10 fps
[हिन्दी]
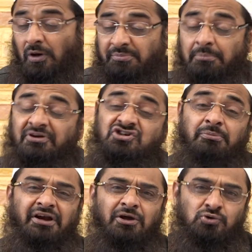तो अब ये बच्चे
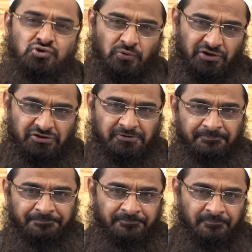बड़े हो चुके थे
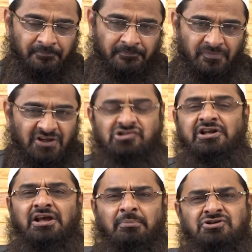
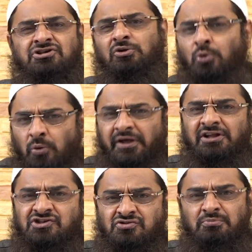इसलिए कि बच्चे तो हुए
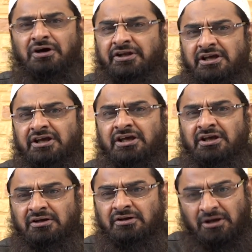दस मगर ये कि
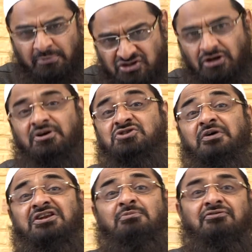एक बच्चा
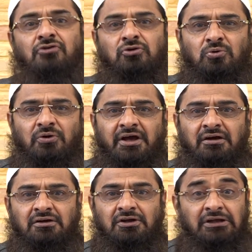बचपन ही में फौत हो
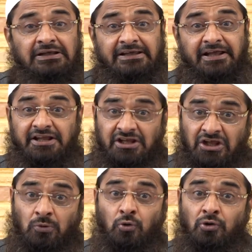गया ये नहीं
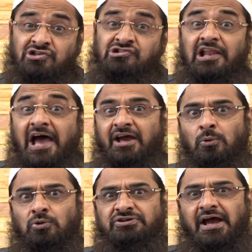कि वो इस लायक
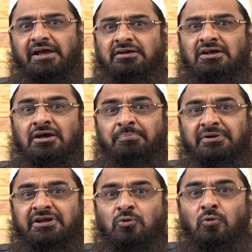हो जाए कि
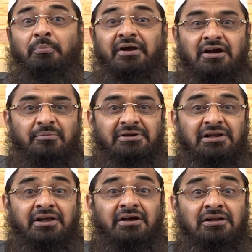अपने कुंबे
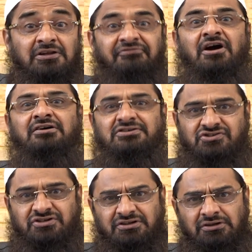कबीले का दिफा कर
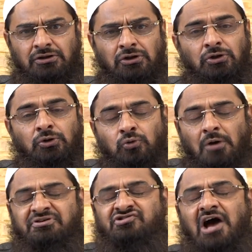सके तो
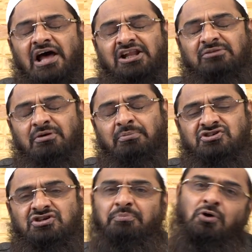अब इस हालत में
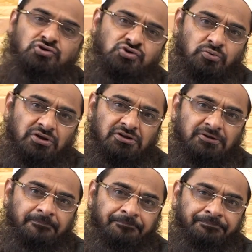बच्चे पहुंच चुके थे